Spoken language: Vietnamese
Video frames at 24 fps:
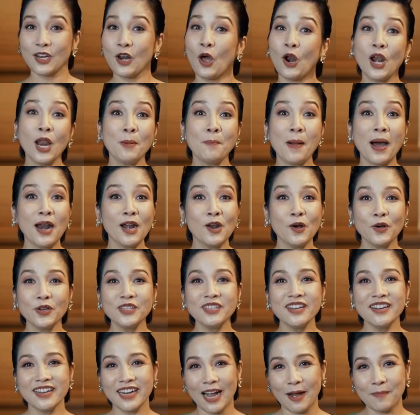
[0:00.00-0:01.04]
đó là ba
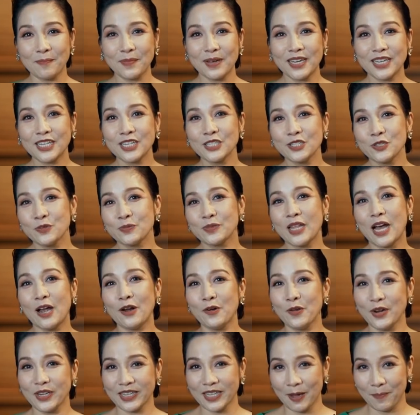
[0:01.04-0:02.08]
lỗi thường gặp khi chúng
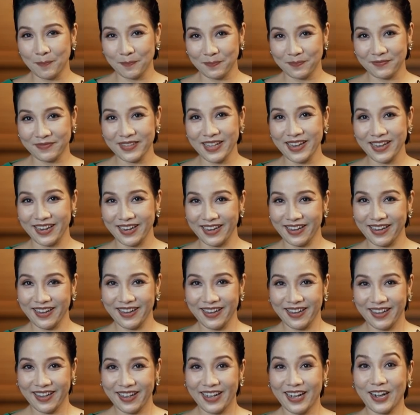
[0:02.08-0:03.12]
ta luyện tập để
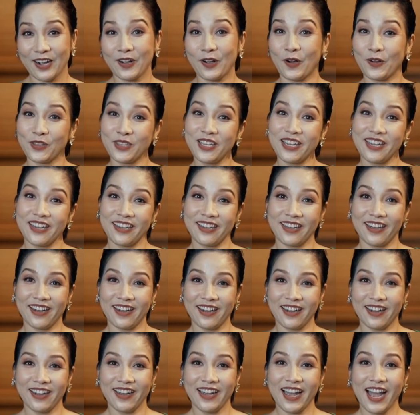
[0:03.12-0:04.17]
à, có thể
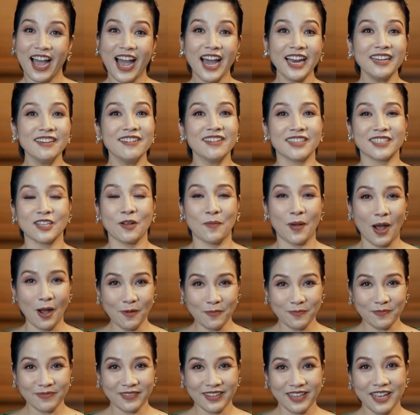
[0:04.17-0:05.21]
à, hát được giọng
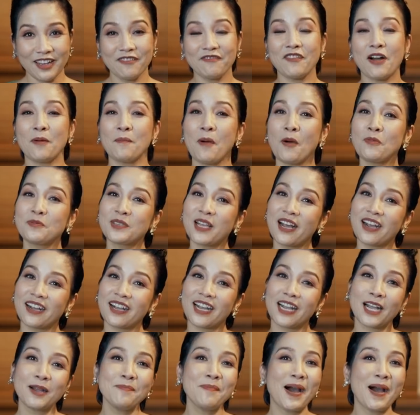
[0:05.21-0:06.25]
óc và mong rằng
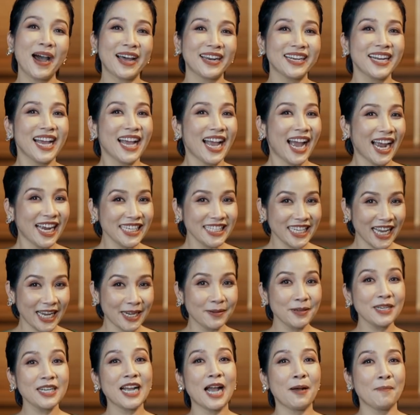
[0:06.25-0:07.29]
các bạn hãy
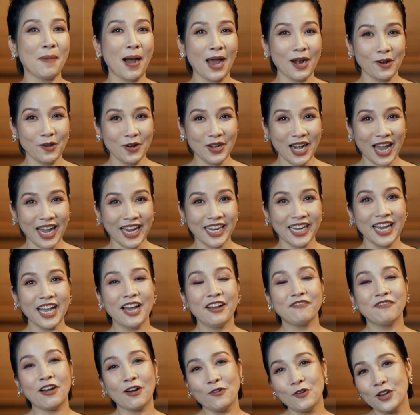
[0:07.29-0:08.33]
tránh cả ba lỗi này
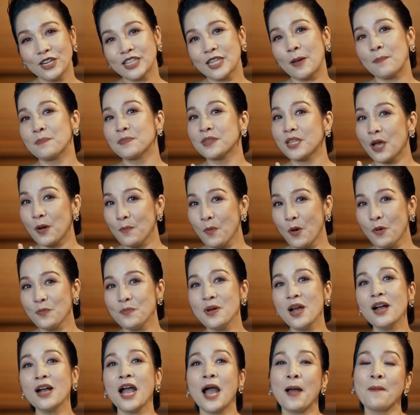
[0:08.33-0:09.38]
và luyện tập theo bốn
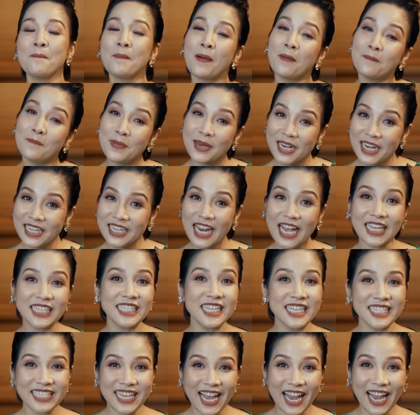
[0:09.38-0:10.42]
bước mà Mỹ Linh đã
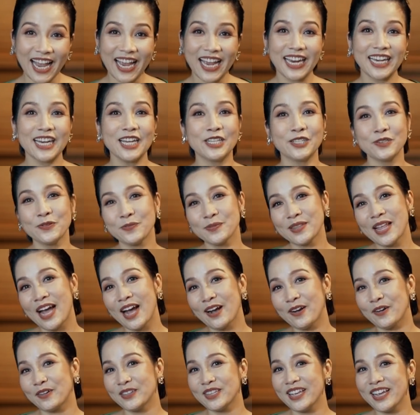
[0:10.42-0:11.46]
chia sẻ để chúng
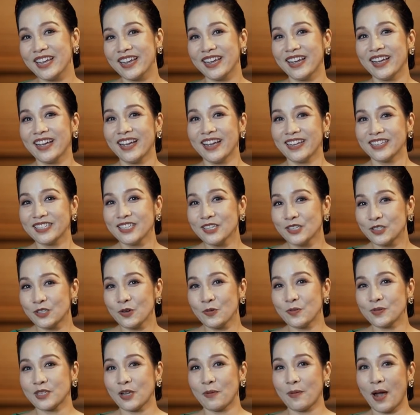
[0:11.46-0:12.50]
ta có thể sử
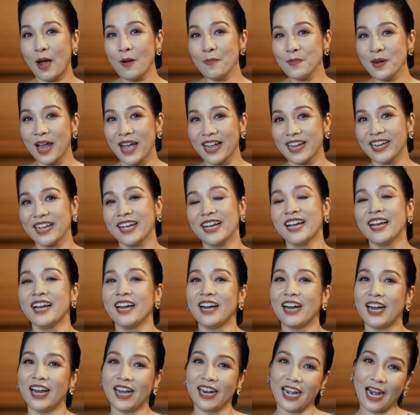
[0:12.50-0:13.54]
dụng giọng óc này
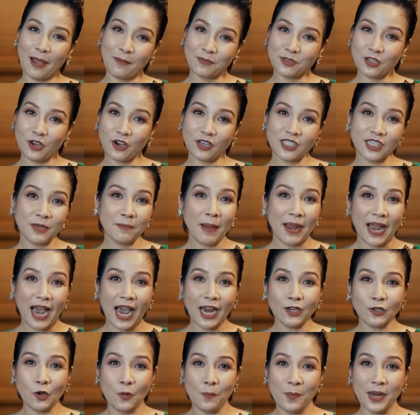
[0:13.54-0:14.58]
à, làm cho những bài
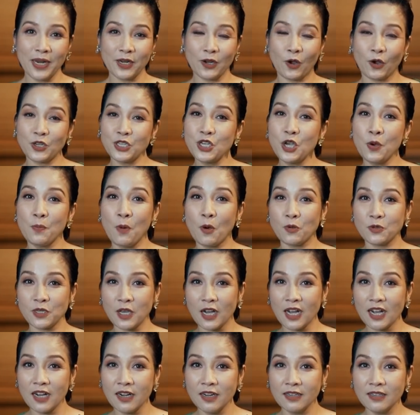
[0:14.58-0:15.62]
hát của mình có nhiều màu
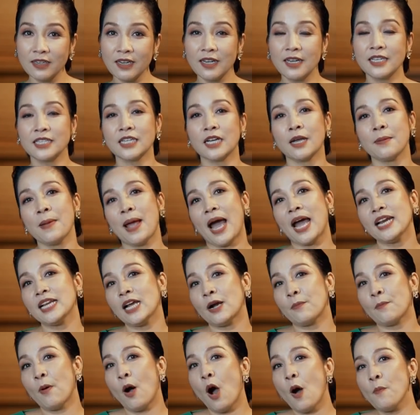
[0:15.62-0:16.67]
sắc hơn những cái bài hát
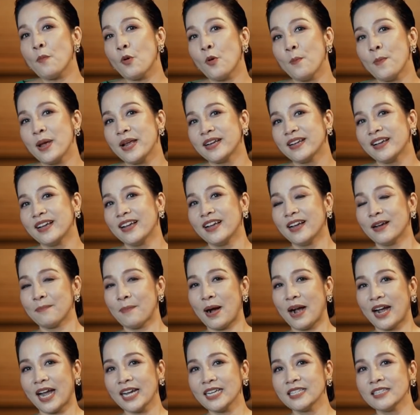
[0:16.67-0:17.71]
nhạc pop của mình
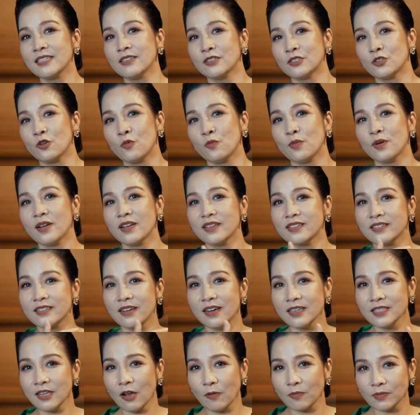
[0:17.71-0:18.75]
bằng cách sử dụng
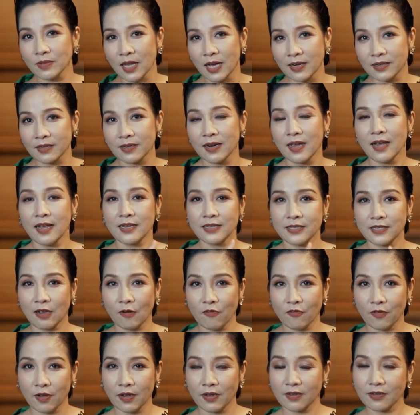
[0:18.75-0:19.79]
giữa giọng thật
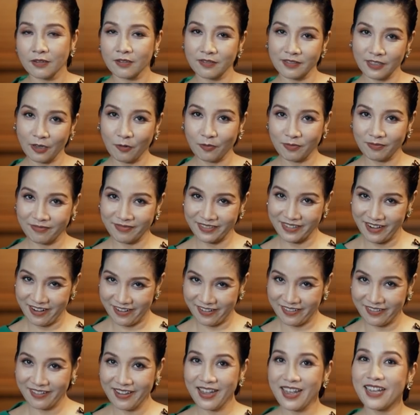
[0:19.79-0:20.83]
giọng giọng
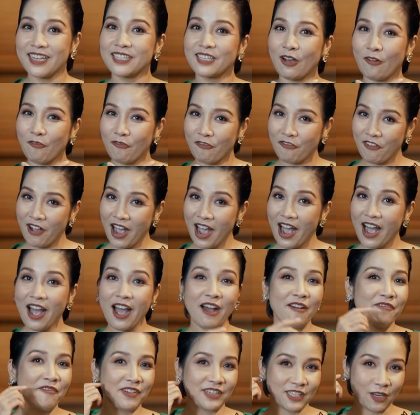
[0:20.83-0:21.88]
ngực giọng pha
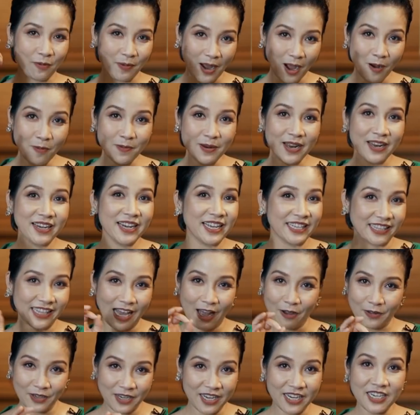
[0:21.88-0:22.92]
và giọng óc để
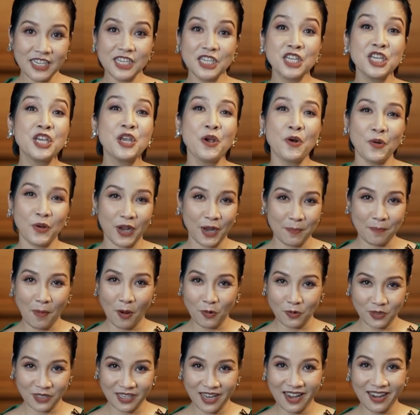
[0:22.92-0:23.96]
tạo nên nhiều cái
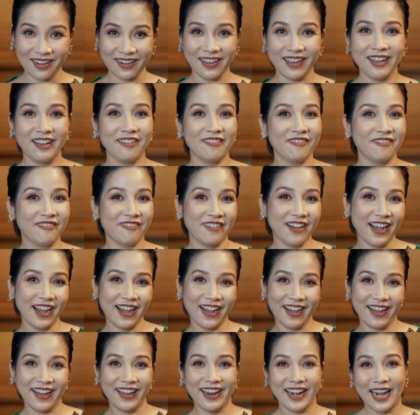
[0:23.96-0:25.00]
màu sắc
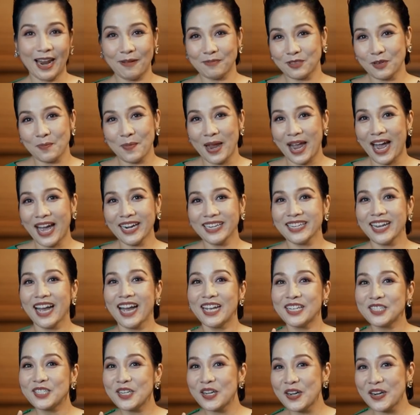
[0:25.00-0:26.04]
và làm cho bài hát
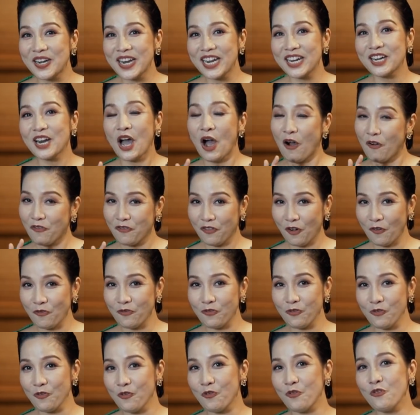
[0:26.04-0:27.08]
trở nên
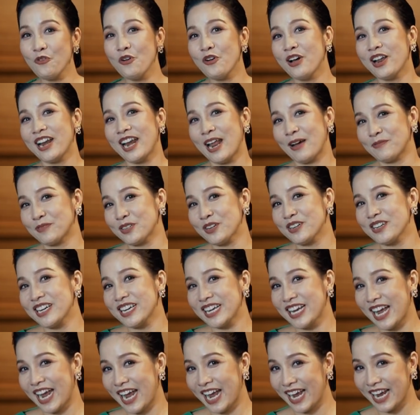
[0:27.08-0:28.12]
phong phú làm cho
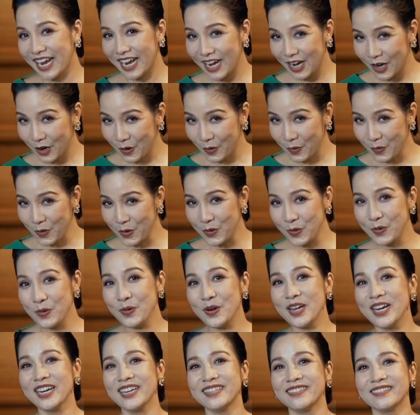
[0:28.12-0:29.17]
người nghe cuốn
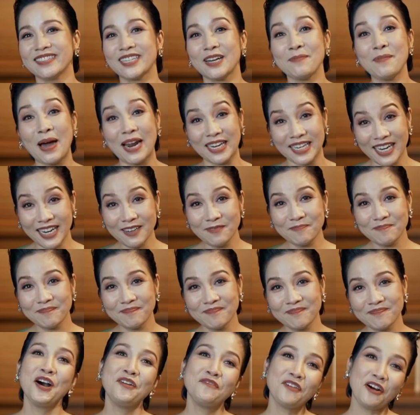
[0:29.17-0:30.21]
hút hơn các bạn nhé
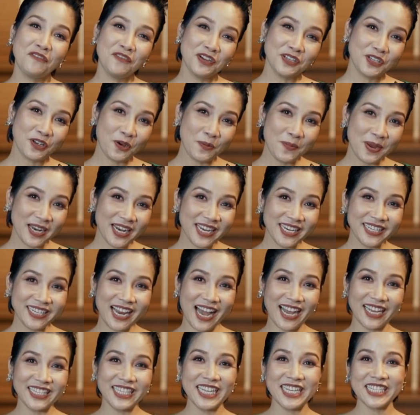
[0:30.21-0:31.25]
và vừa rồi mỹ linh
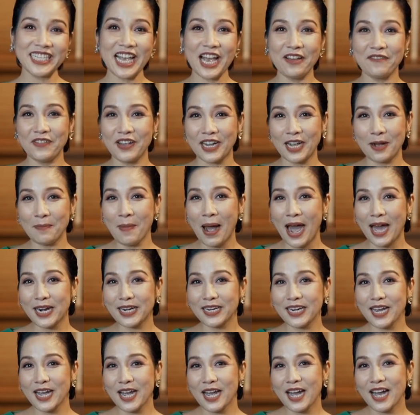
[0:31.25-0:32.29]
đã chia sẻ với các bạn
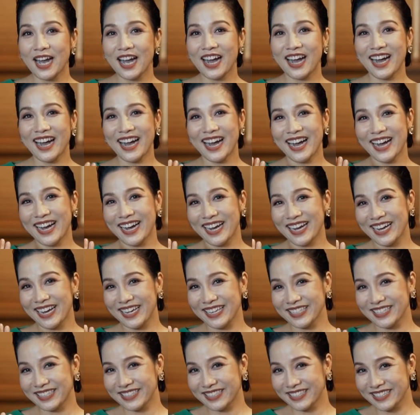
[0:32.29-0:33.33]

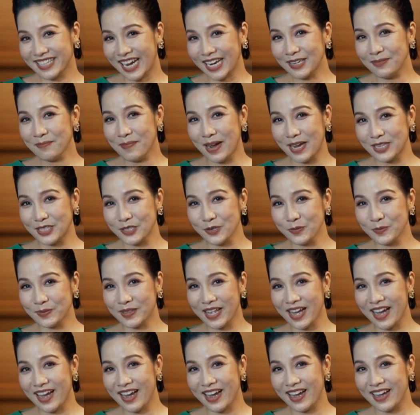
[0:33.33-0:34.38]
à, cách mà chúng
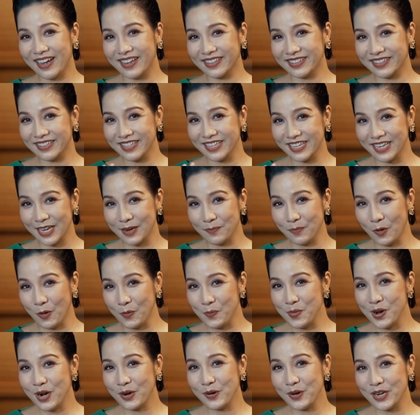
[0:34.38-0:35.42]
ta thực hiện
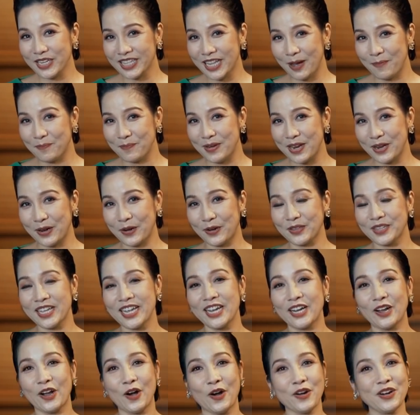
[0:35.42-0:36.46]
bốn bước luyện tập để có
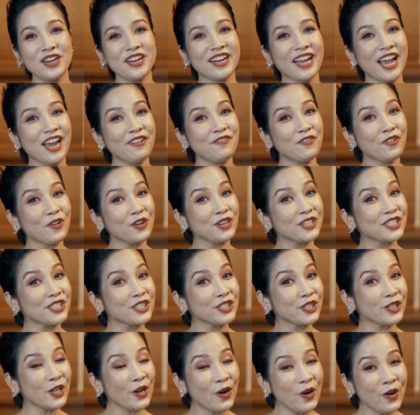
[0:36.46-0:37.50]
thể có được head voice
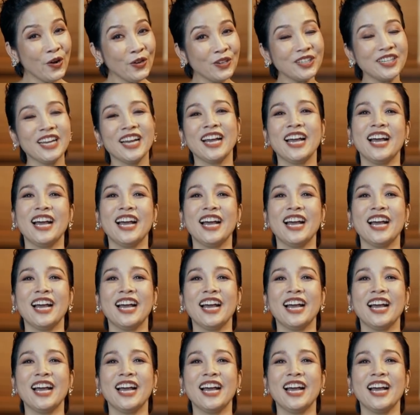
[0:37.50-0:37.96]
tốt